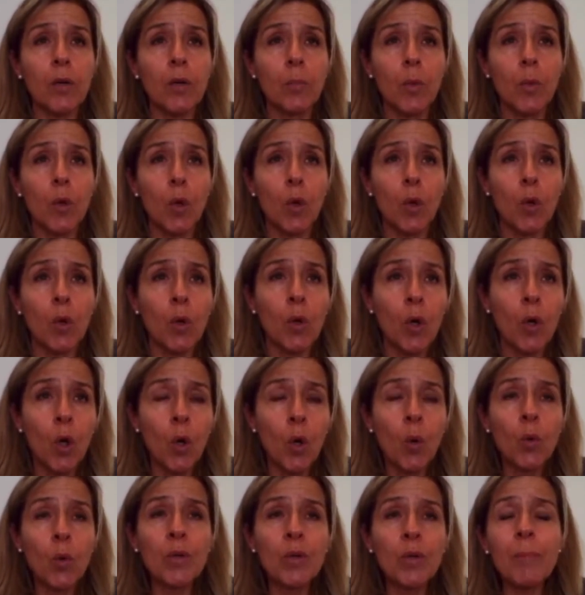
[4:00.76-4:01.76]
como
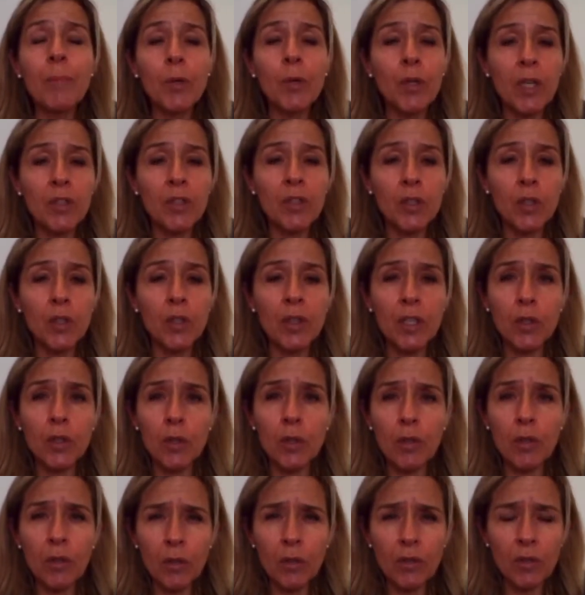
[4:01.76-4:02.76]
una proyección de
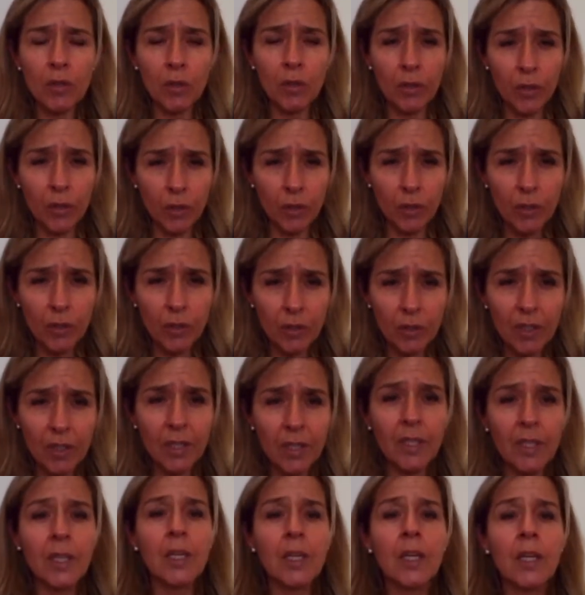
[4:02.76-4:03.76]
todos nosotros,
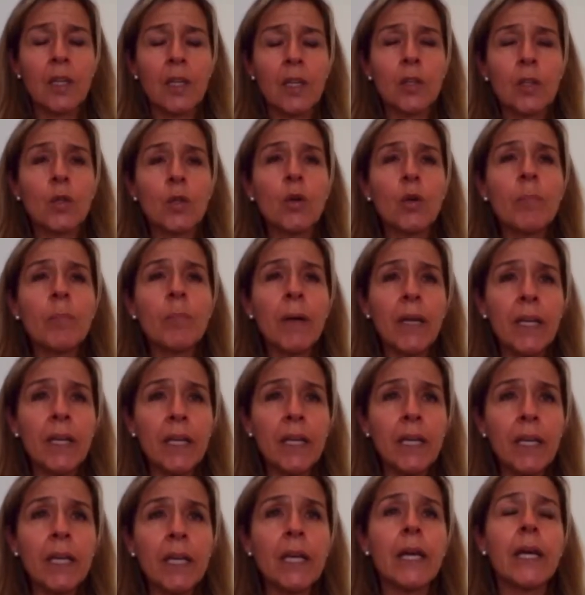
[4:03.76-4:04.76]
de todo el
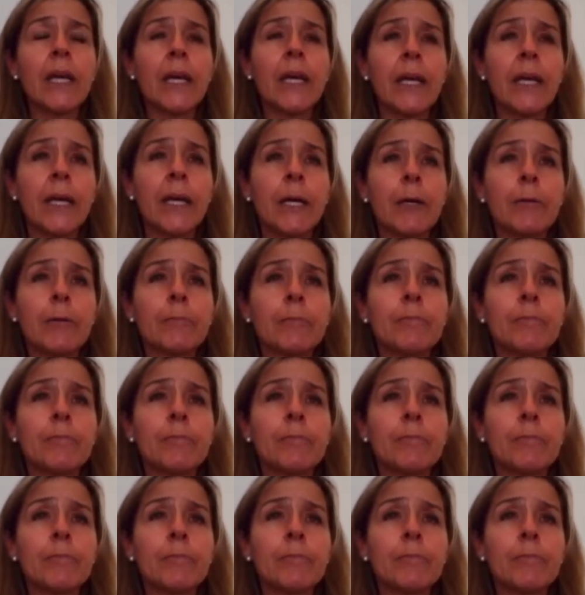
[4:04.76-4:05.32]
país. Eh,